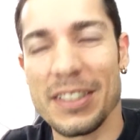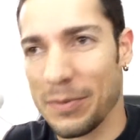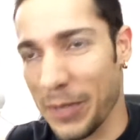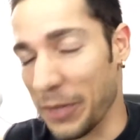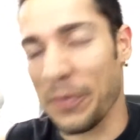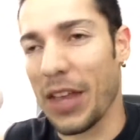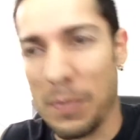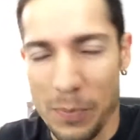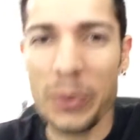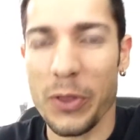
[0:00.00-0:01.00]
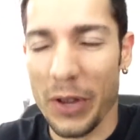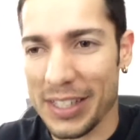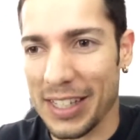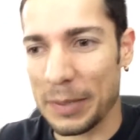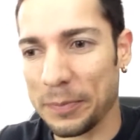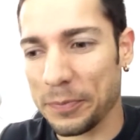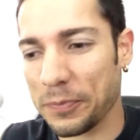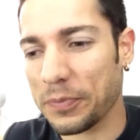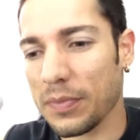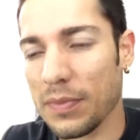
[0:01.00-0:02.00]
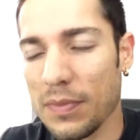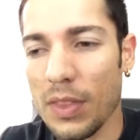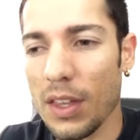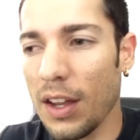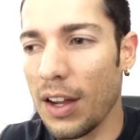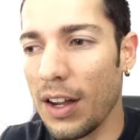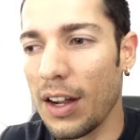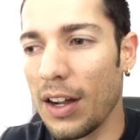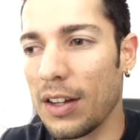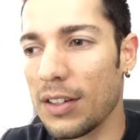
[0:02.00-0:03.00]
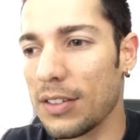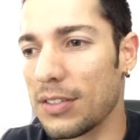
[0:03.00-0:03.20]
Bueno, el punto es que ah,